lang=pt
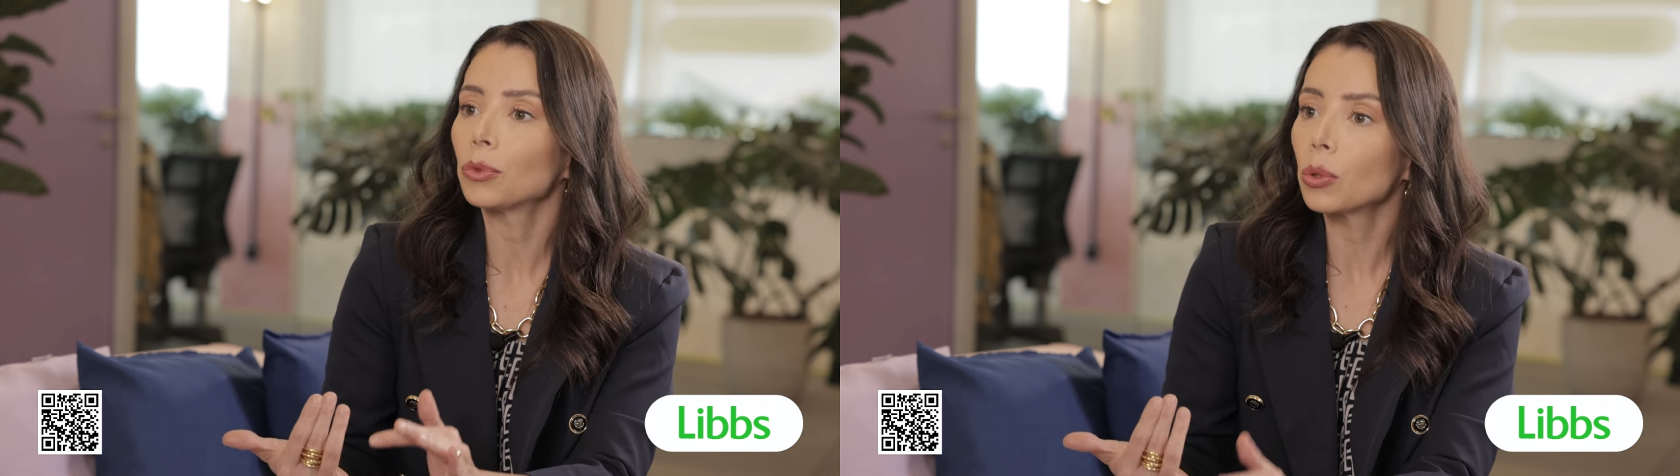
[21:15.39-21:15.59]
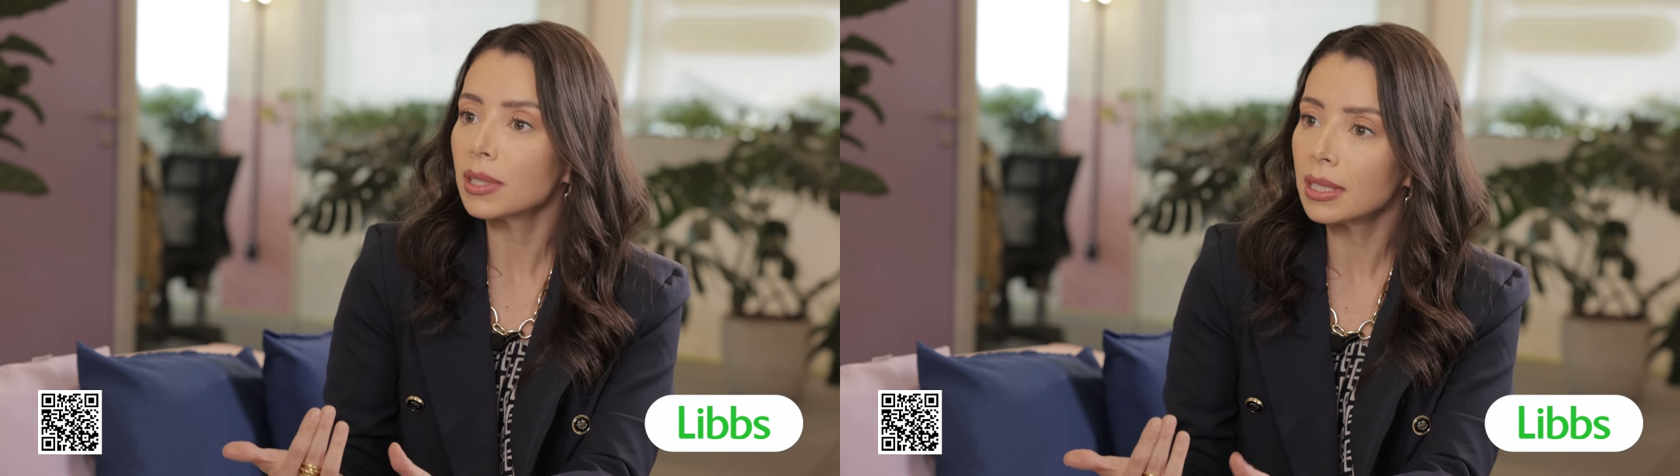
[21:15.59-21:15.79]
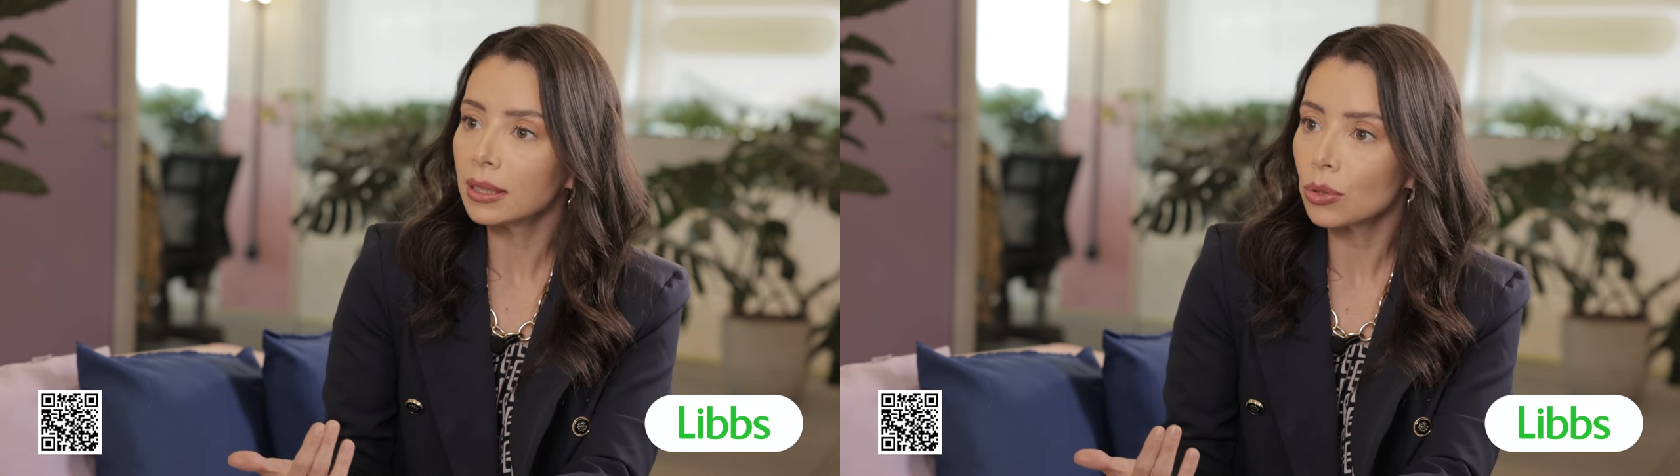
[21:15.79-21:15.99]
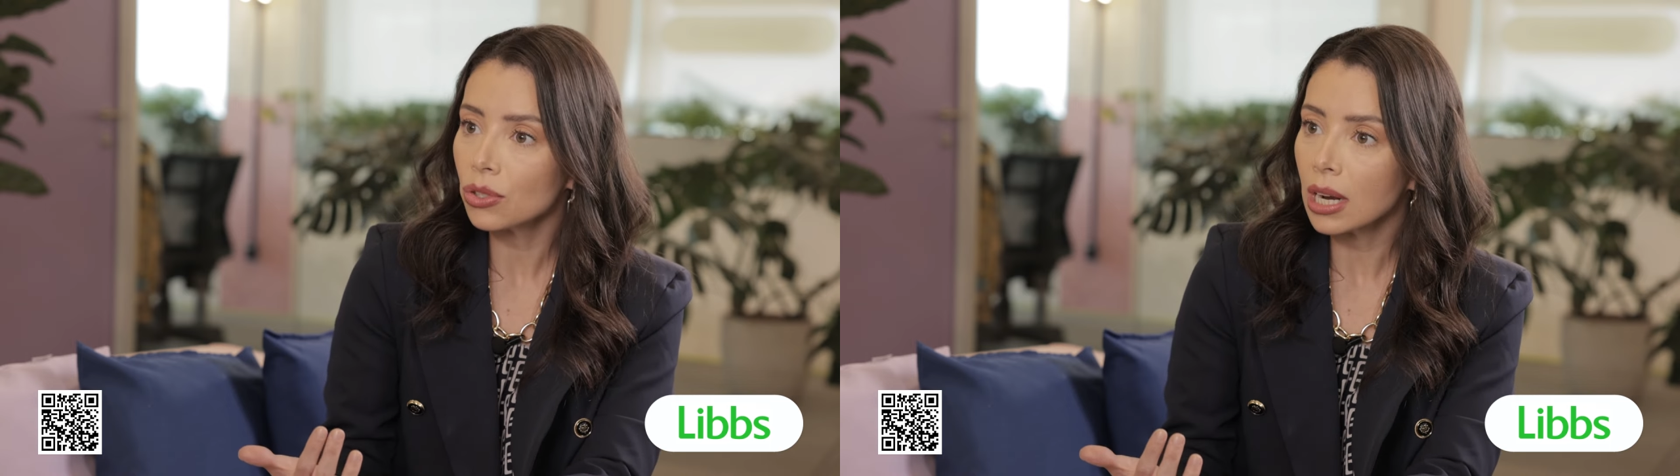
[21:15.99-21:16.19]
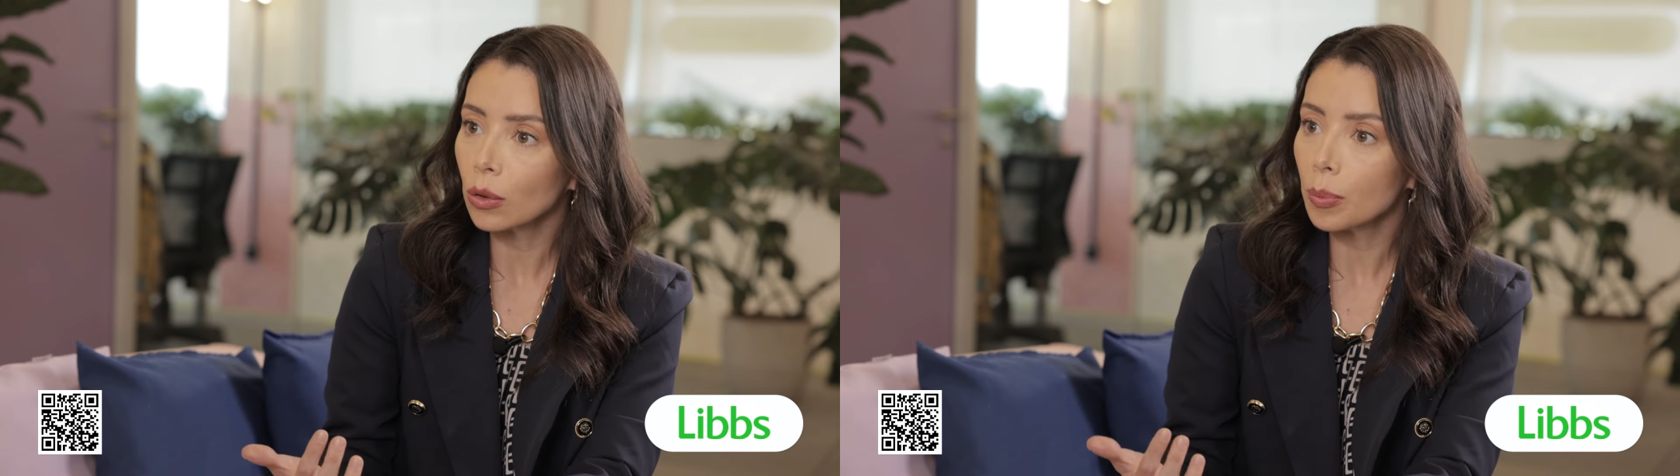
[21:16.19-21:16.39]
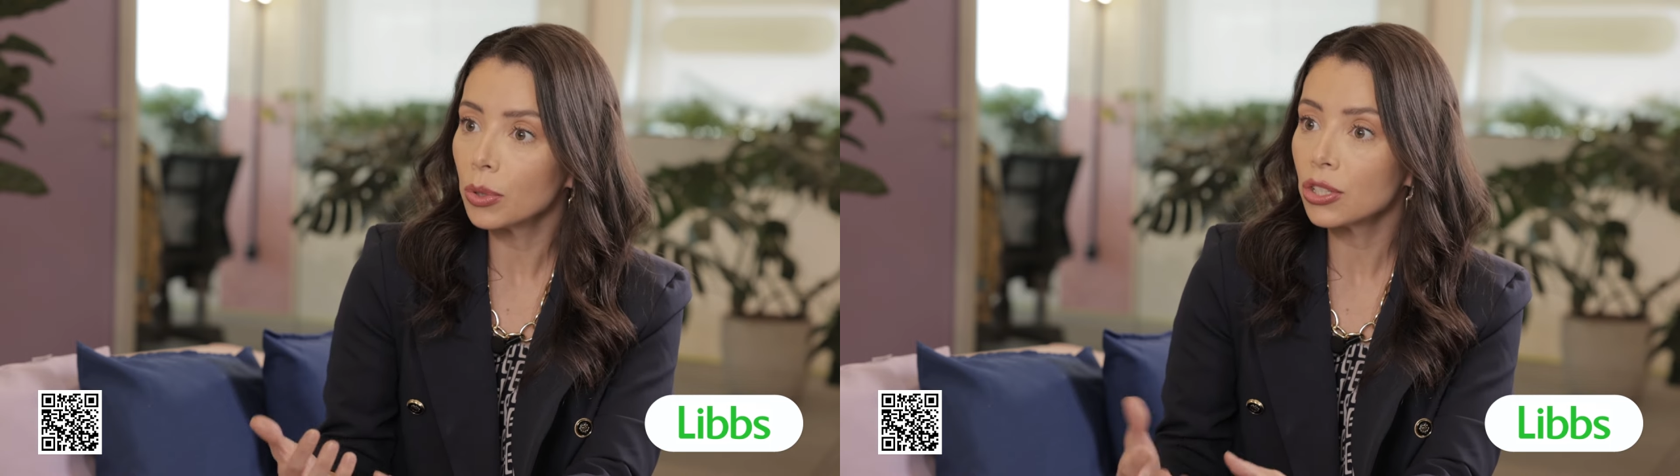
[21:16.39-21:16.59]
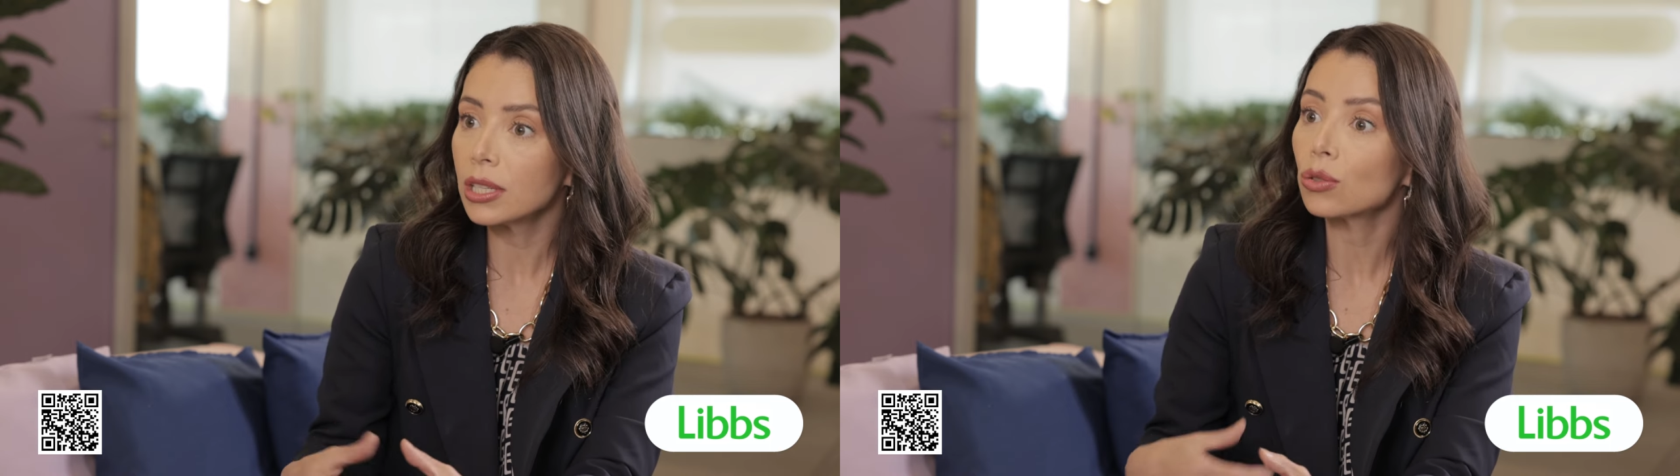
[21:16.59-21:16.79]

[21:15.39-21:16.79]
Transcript: 2 litros de água por dia,